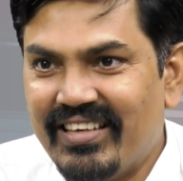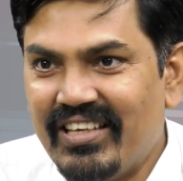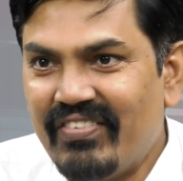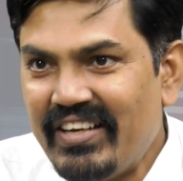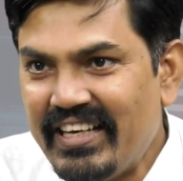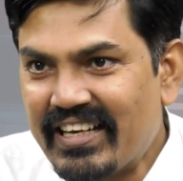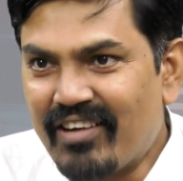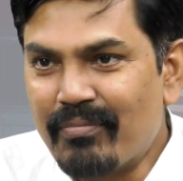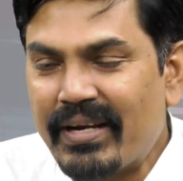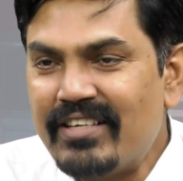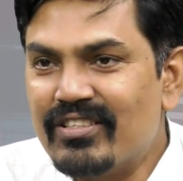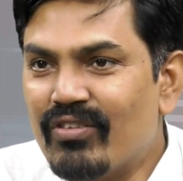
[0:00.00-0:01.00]
ఇవన్నీ
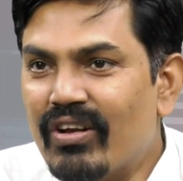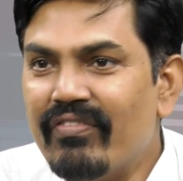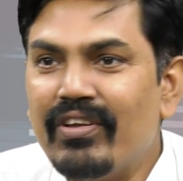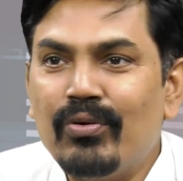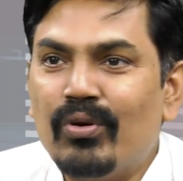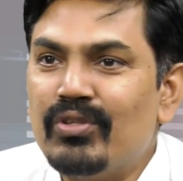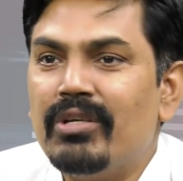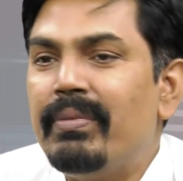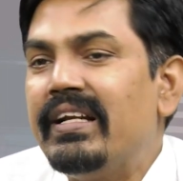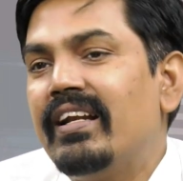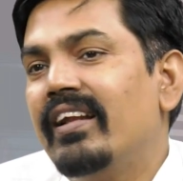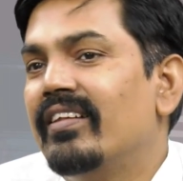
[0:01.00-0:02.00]
కాంపరెన్స్గా వన్ వే రూట్లో
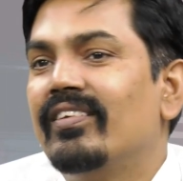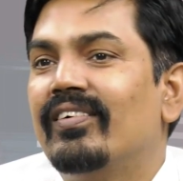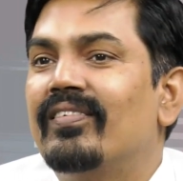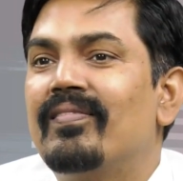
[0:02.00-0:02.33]
చూపించలేదు